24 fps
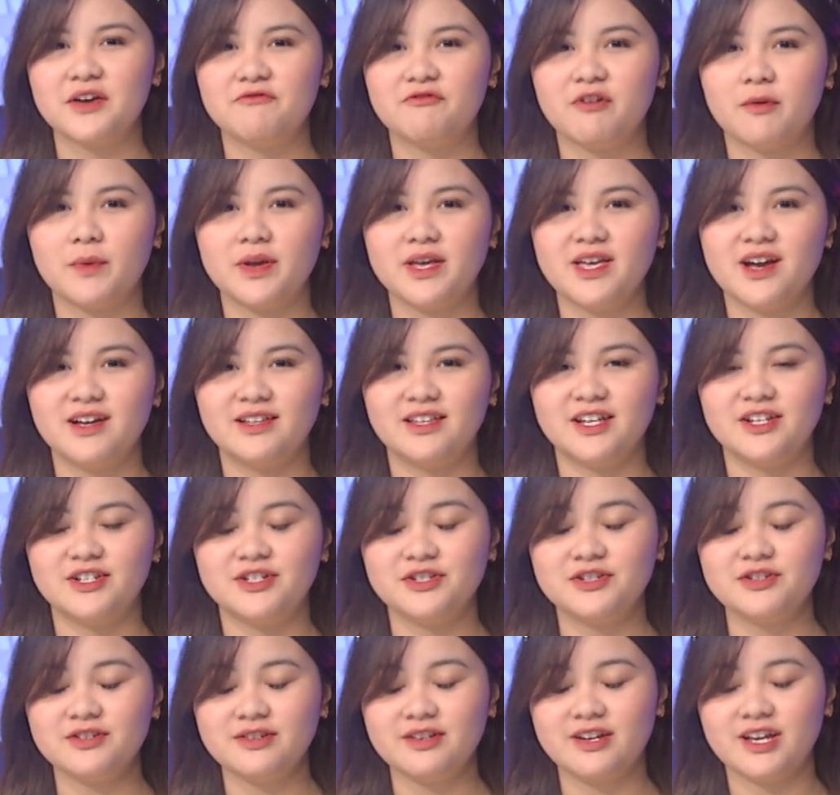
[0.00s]
Và bây giờ thì
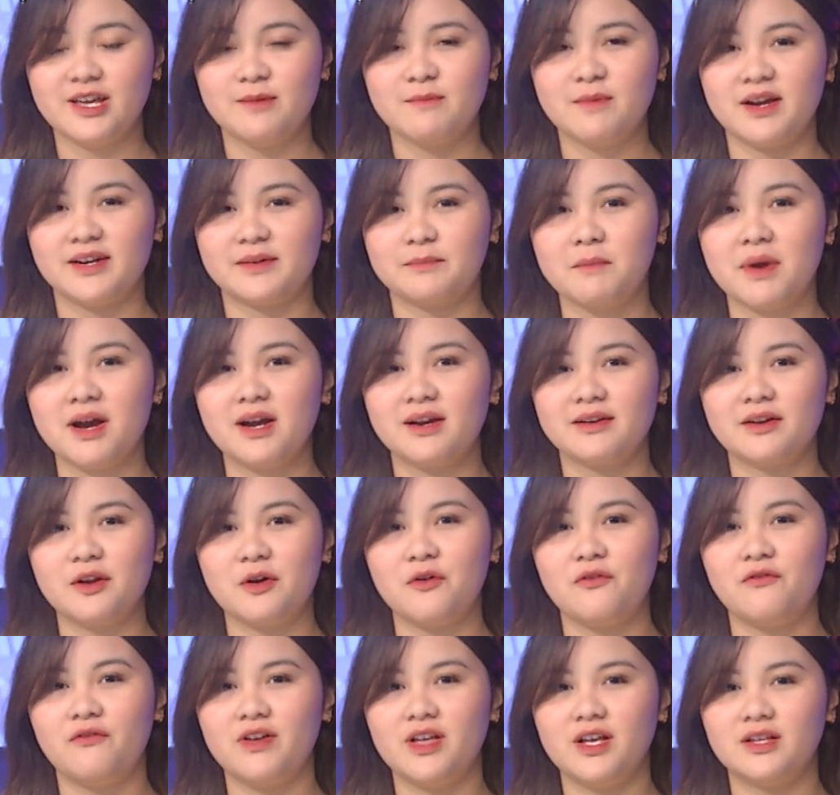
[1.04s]
trước khi mà bắt
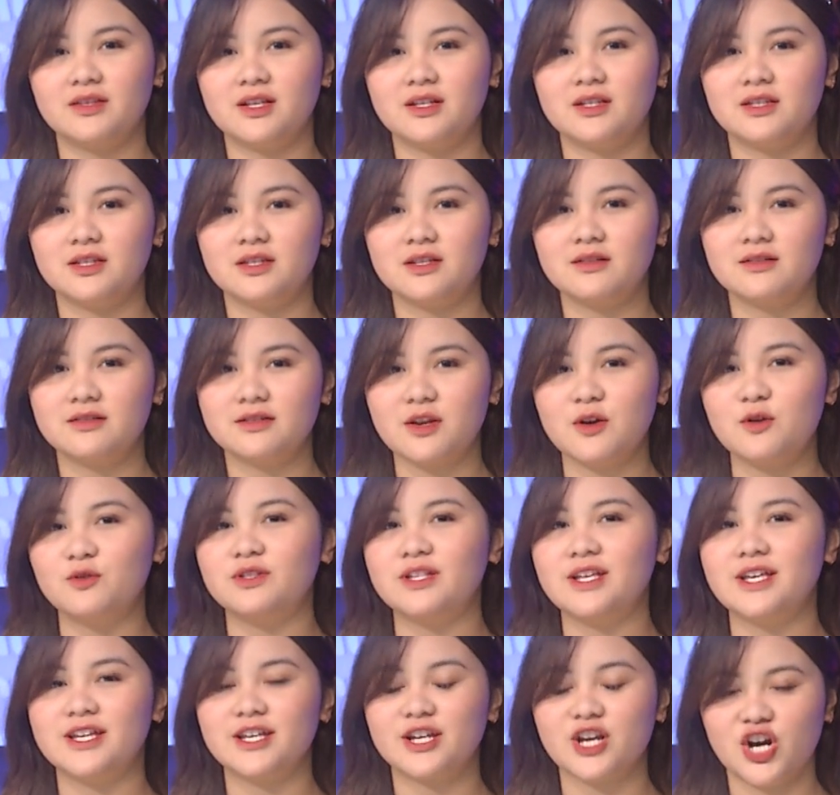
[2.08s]
đầu với những tin tức đầu
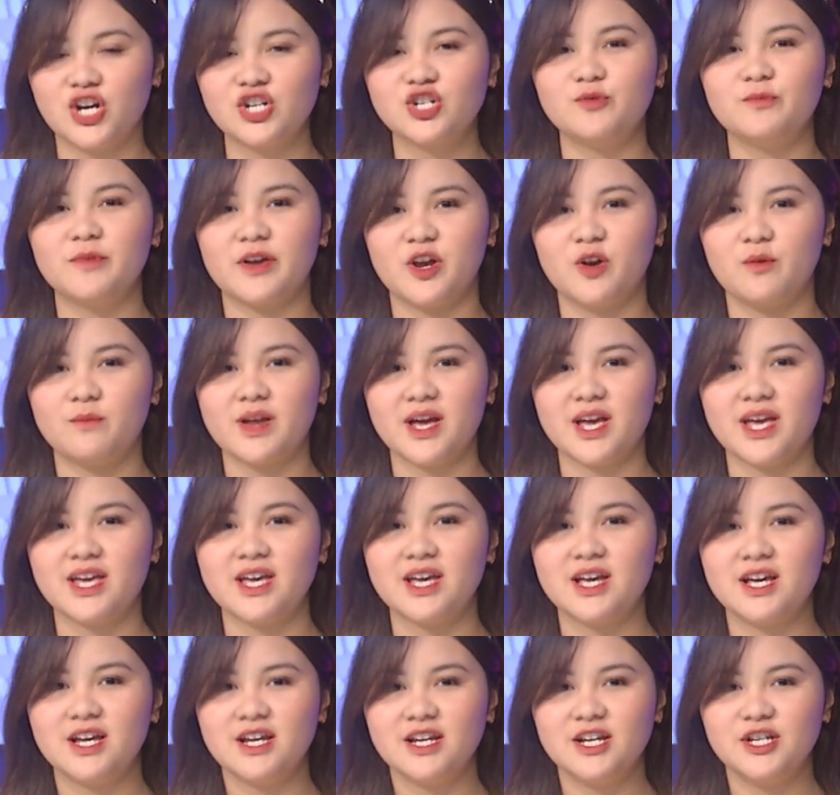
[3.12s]
tiên có trong ngày hôm nay
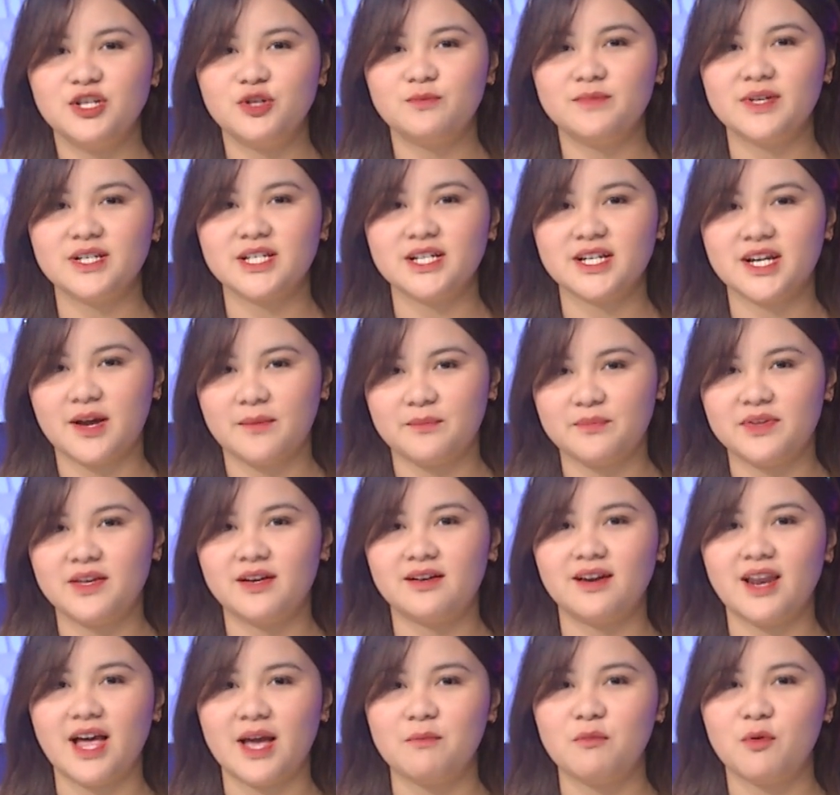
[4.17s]
thì chúng ta sẽ cập
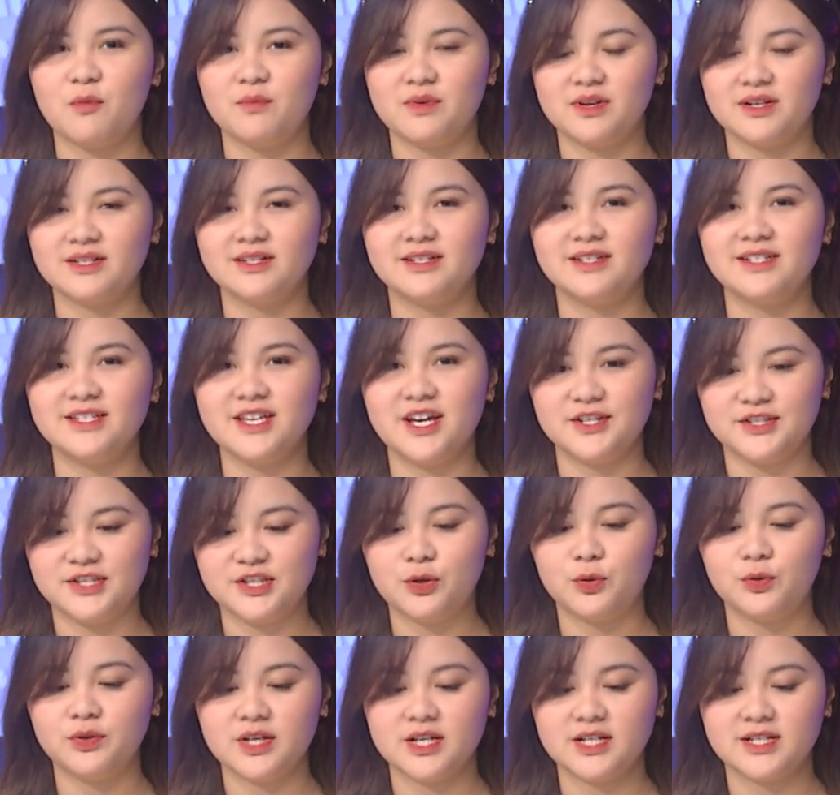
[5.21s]
nhật lại một lần nữa giờ
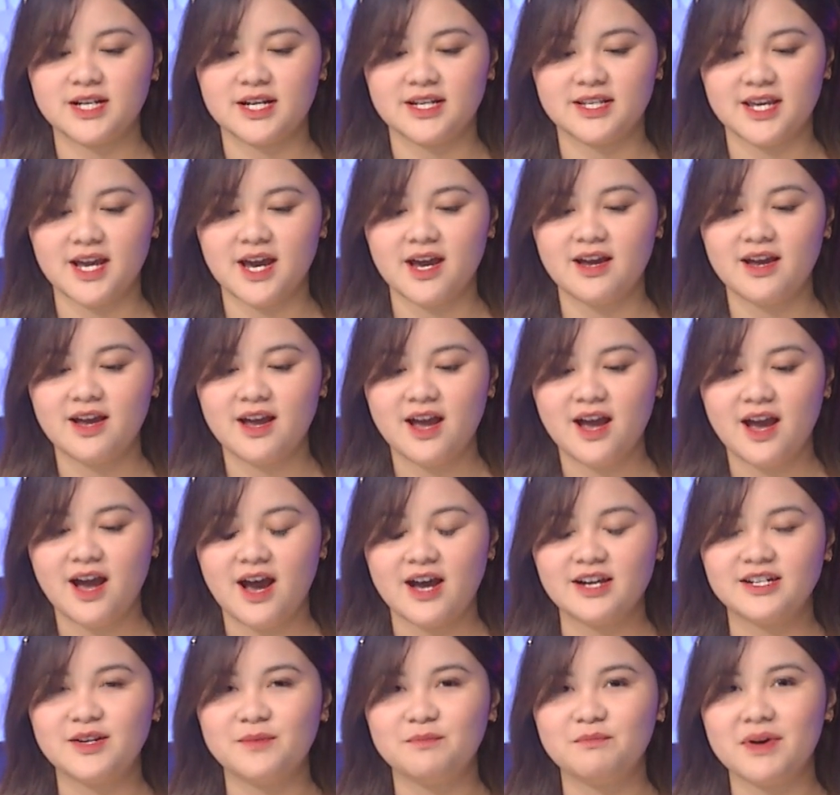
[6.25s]
chiếu của chương trình nhé.
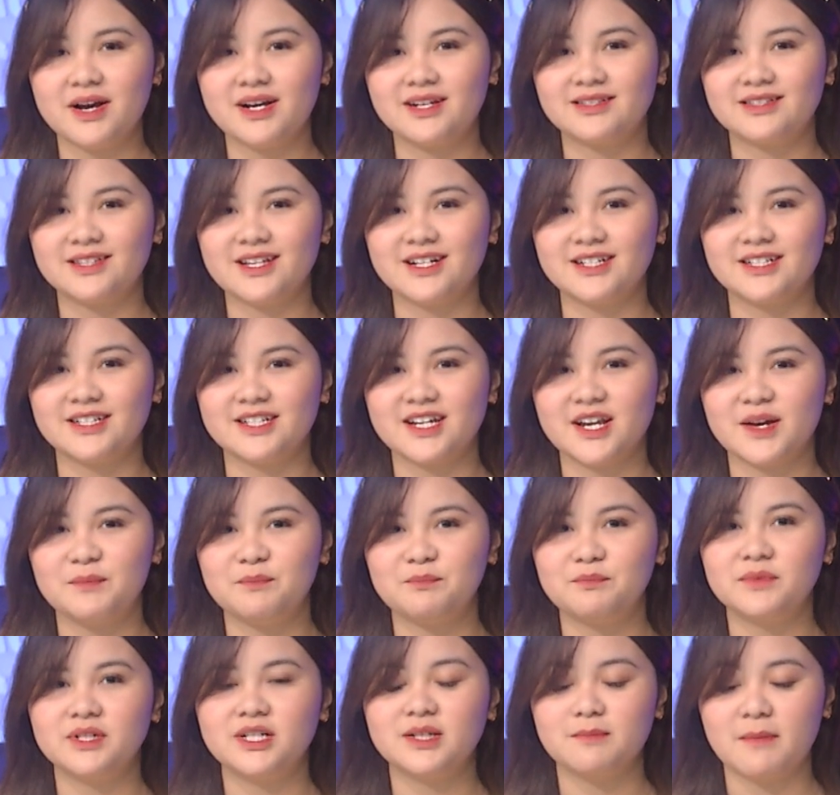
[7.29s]
Ở trên băng tầng
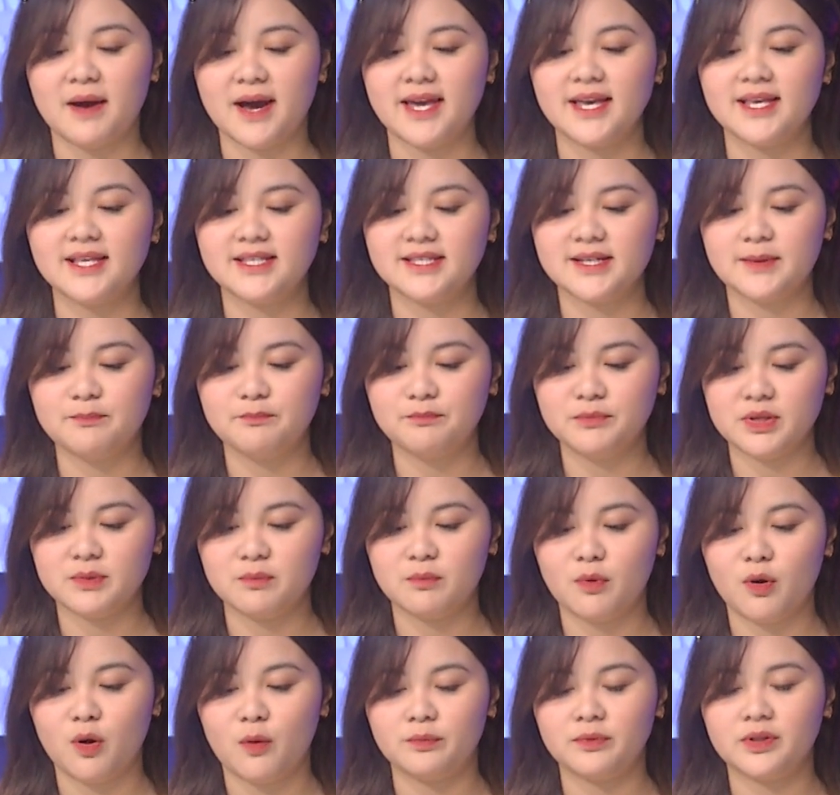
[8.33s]

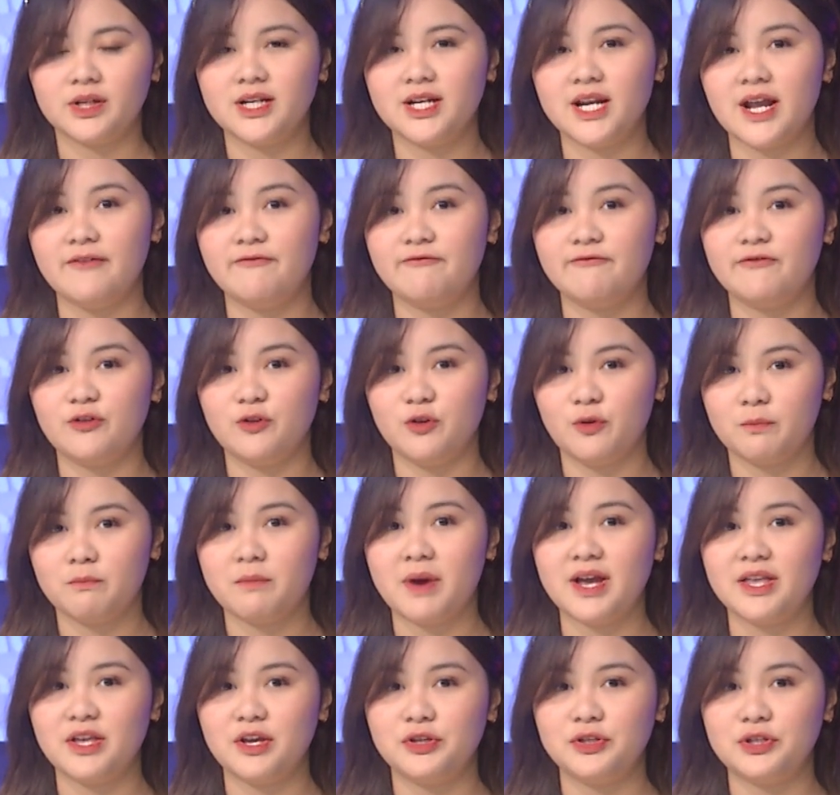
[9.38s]
57.11 thứ năm vào lúc
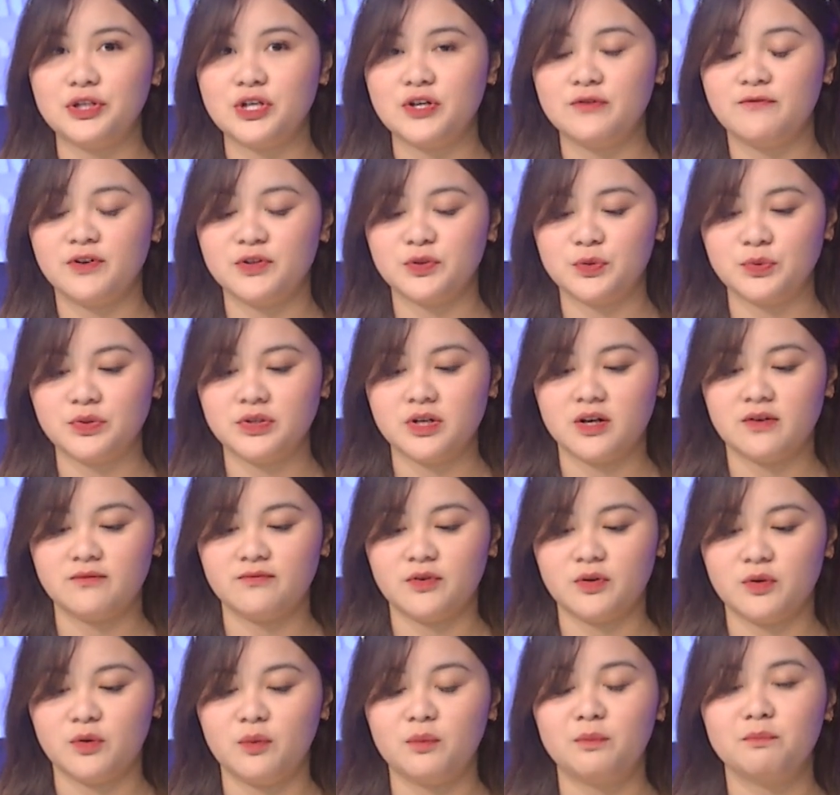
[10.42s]
3 giờ chiều và chủ nhật
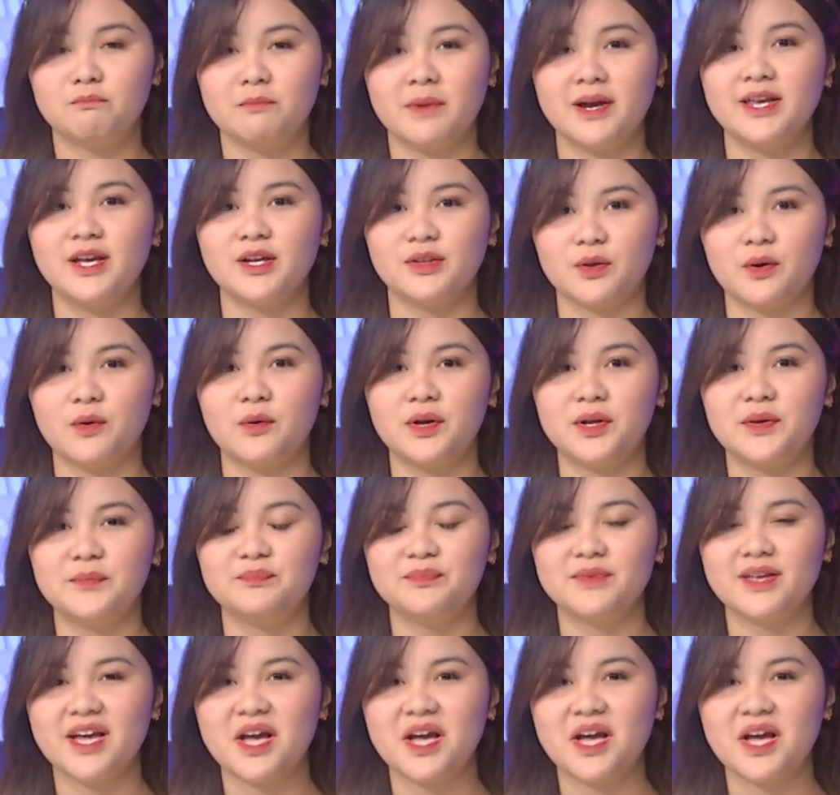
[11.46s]
vào lúc 7 giờ tối.